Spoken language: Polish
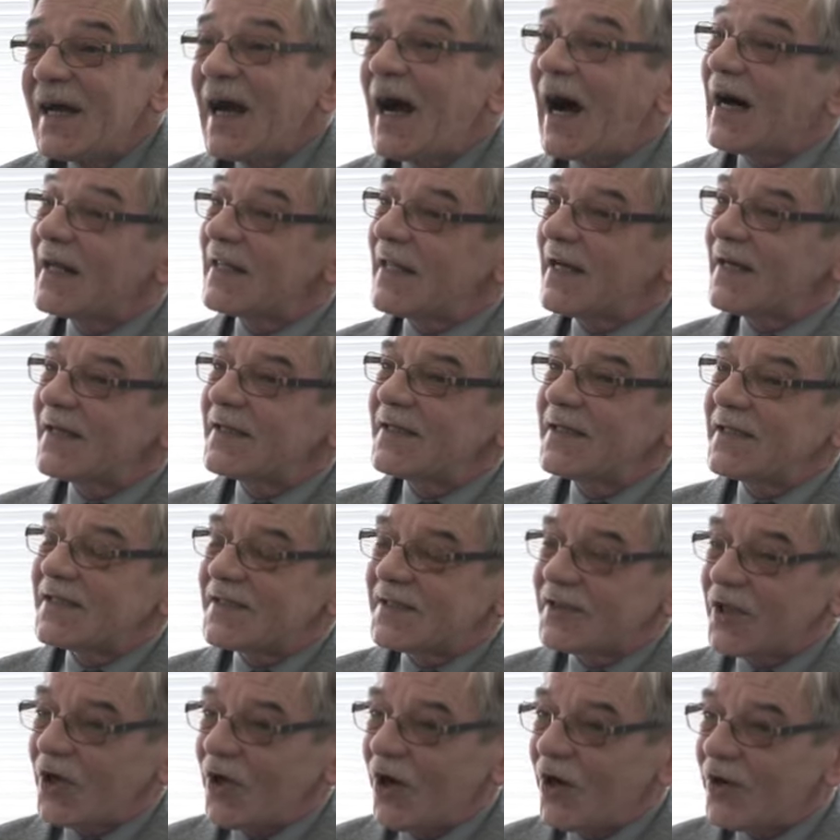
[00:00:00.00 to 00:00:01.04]
A tak
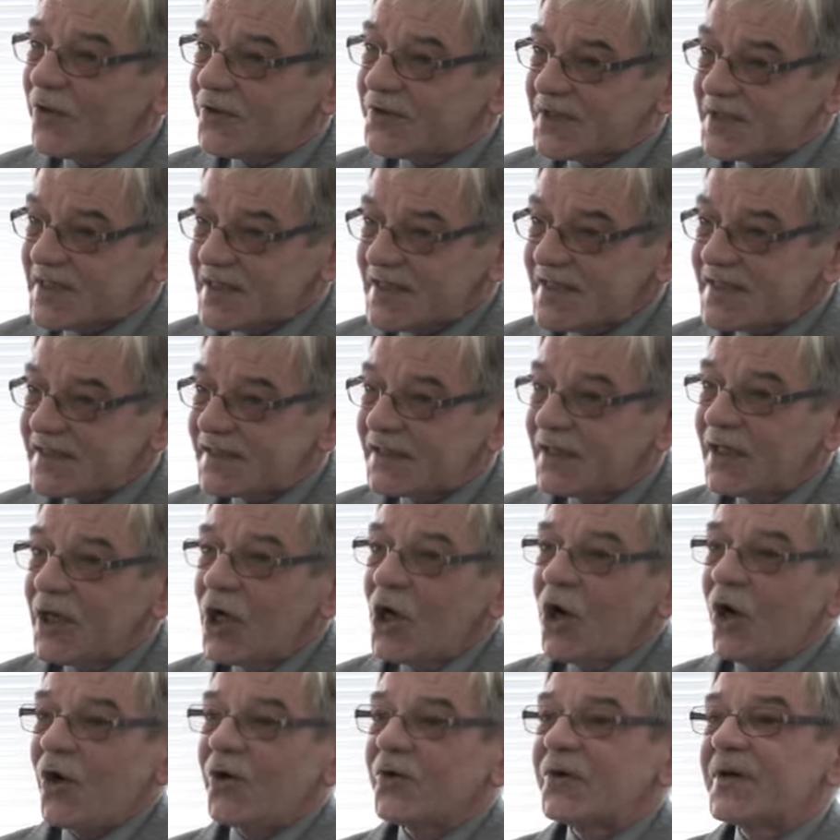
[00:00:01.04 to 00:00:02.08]
jest odzysk,
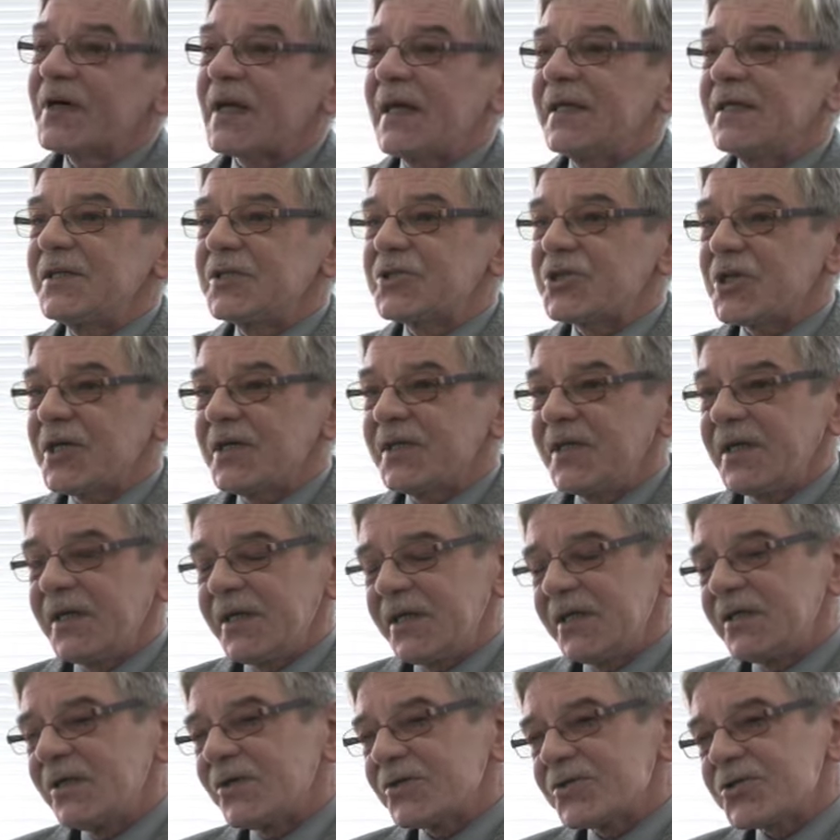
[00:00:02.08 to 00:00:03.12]
ograniczenie
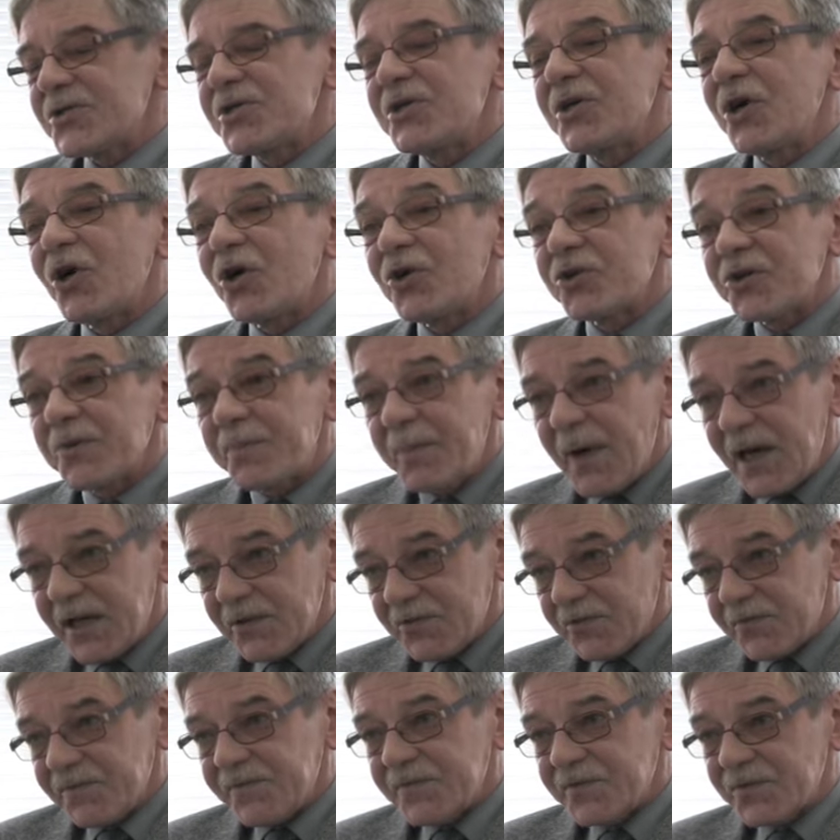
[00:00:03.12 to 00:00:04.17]
ilości
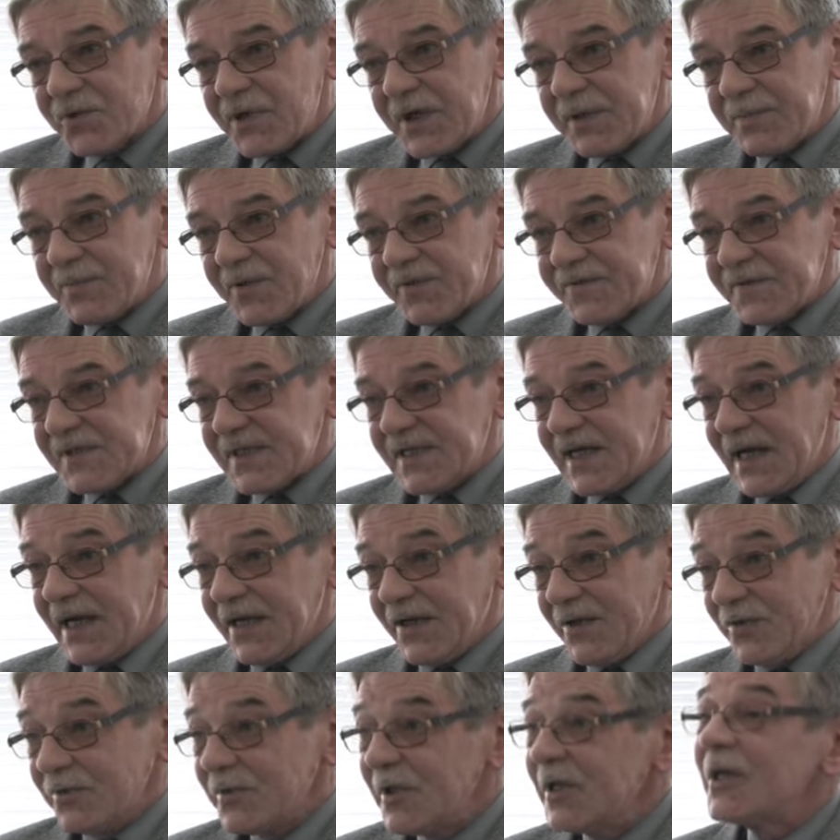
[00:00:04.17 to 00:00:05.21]
odpadów, które
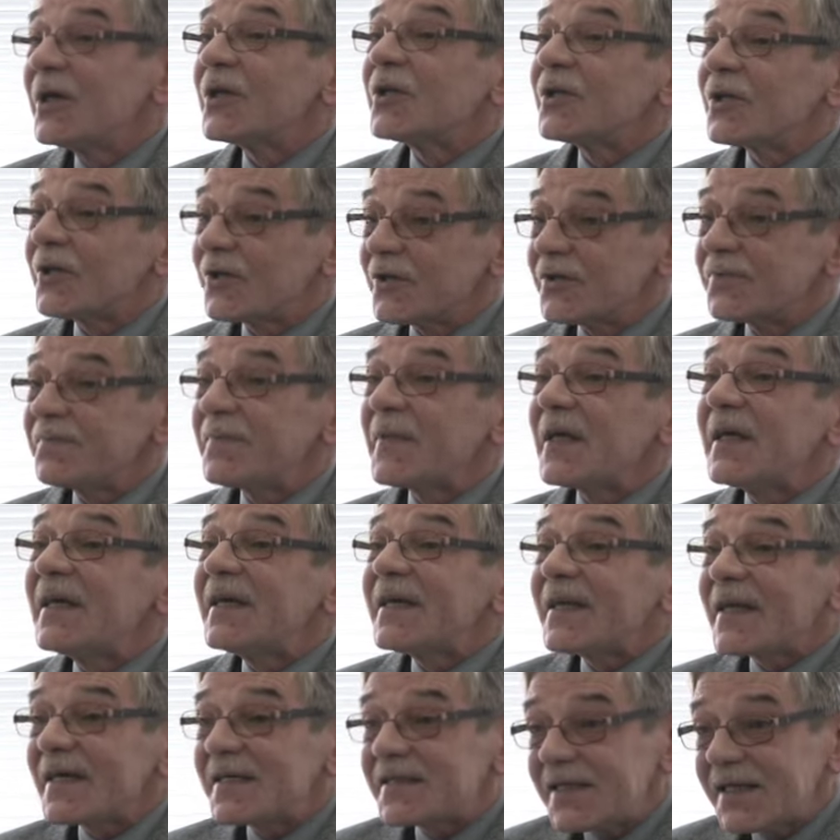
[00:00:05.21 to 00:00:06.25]
powstają, no
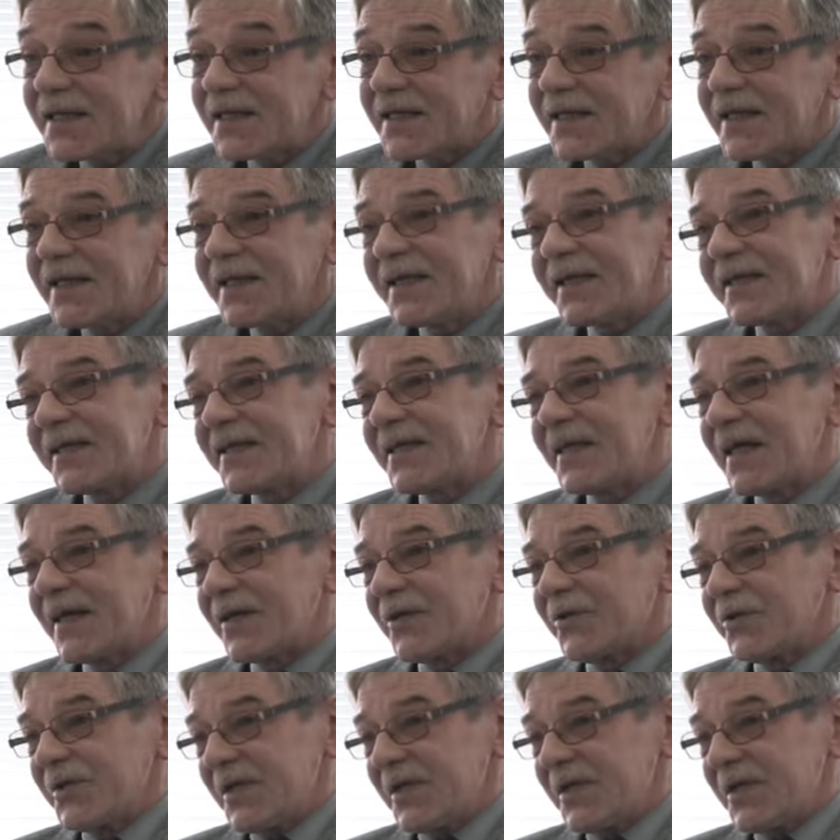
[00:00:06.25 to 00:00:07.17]
i recykling tego